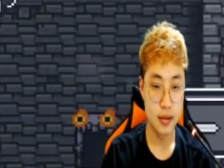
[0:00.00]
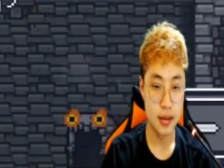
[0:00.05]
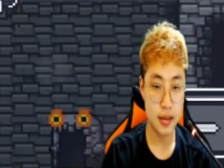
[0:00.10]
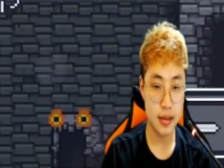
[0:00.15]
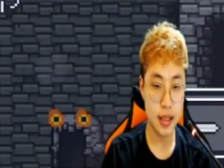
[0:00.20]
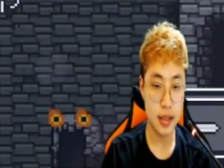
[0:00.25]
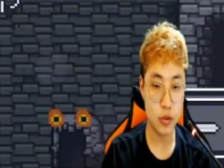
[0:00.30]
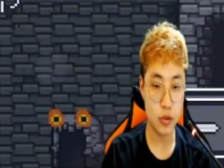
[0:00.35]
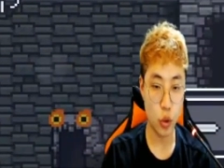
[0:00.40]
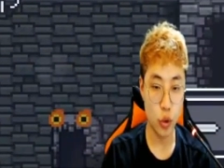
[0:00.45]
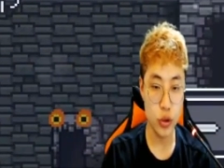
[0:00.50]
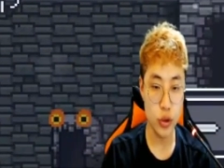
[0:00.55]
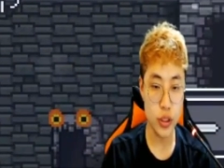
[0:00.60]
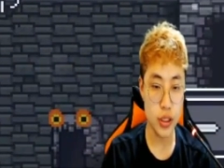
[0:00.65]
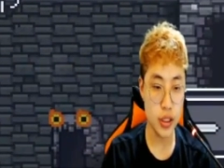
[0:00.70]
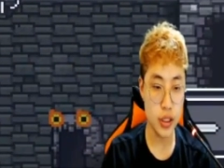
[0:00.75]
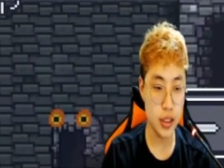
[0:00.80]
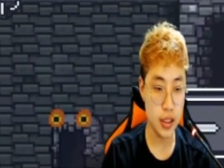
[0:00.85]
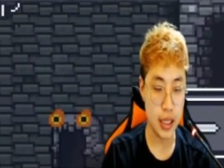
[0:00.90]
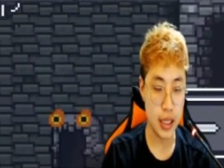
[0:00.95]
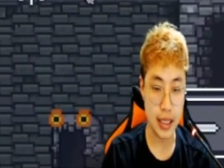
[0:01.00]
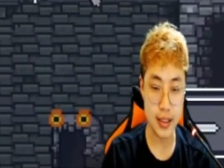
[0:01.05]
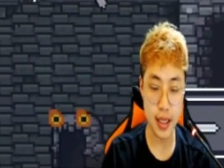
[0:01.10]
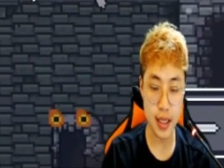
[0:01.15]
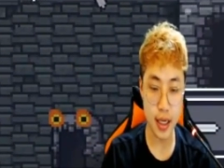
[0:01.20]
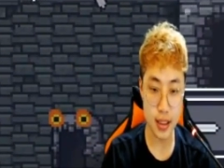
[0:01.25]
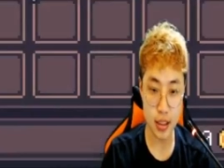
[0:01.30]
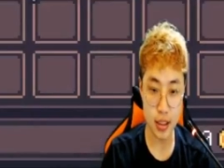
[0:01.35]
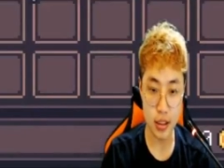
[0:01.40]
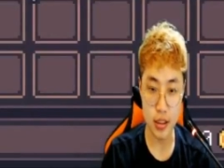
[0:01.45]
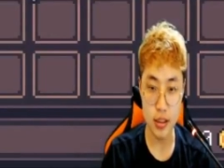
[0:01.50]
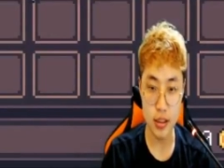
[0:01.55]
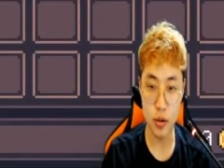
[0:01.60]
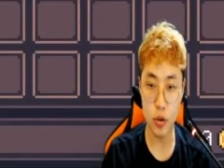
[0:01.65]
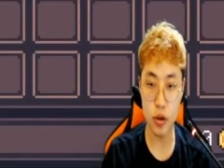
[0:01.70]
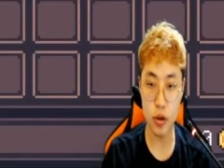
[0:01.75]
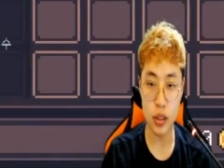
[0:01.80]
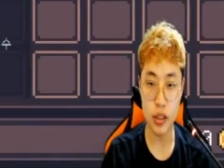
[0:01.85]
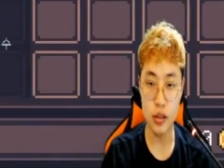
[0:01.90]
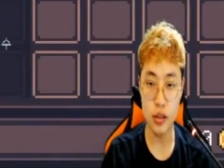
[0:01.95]
일단 돈은
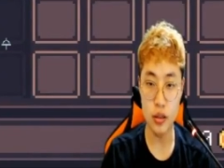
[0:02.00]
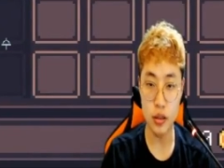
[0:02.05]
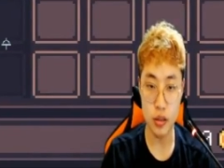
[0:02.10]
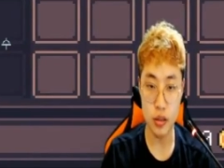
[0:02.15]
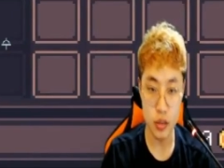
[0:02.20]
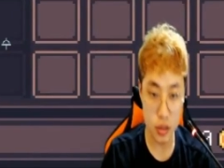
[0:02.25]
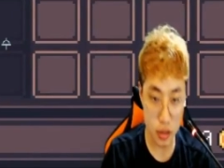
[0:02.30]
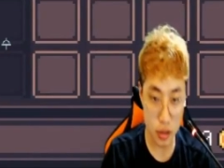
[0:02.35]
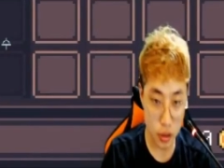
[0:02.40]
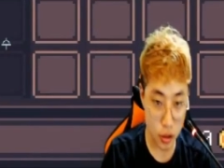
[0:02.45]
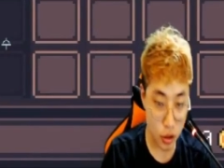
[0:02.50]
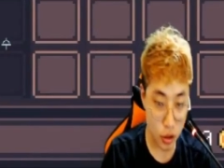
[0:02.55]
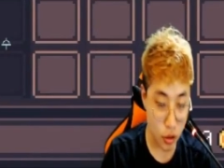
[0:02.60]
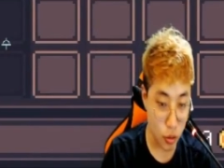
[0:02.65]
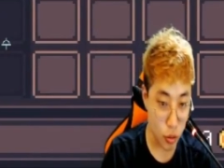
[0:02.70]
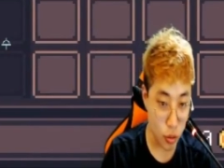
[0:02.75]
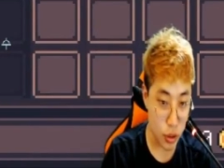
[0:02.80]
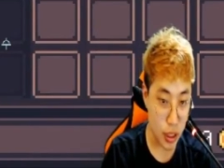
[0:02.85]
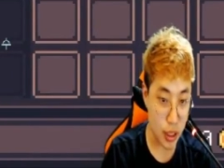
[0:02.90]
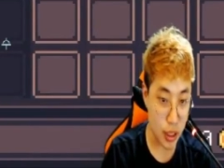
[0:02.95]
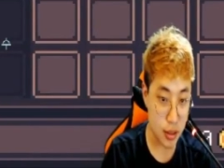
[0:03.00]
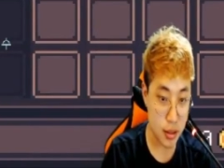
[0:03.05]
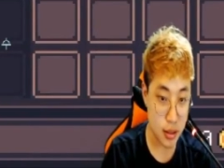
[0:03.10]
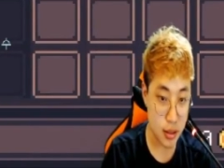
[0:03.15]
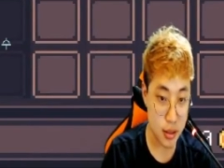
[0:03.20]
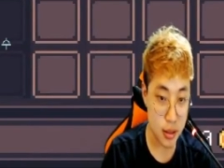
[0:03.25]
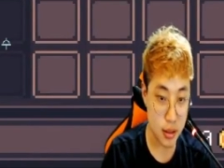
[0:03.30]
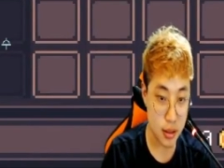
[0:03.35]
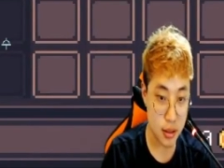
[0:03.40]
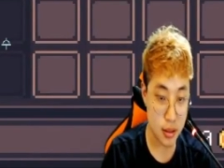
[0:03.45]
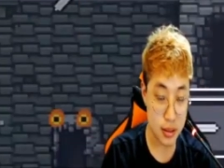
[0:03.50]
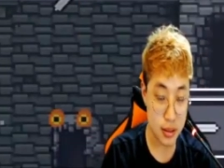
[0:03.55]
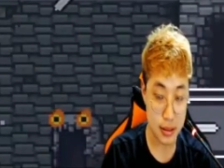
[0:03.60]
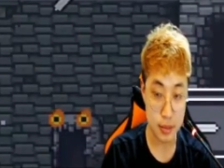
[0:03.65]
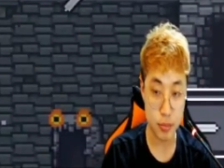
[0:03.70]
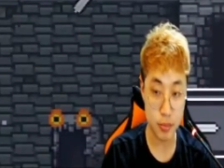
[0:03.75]
안사라지가은 귀고리 획득